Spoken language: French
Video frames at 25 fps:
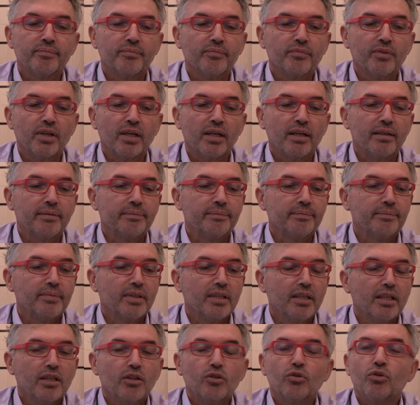Voilà.
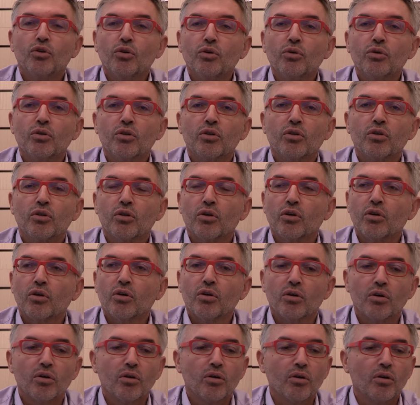Donc,
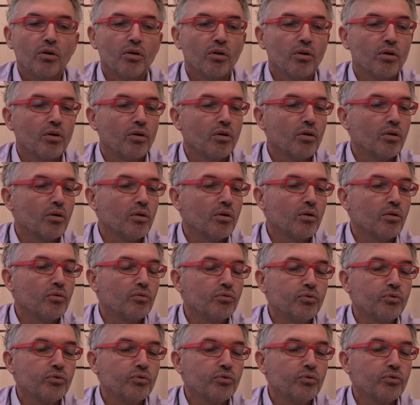euh,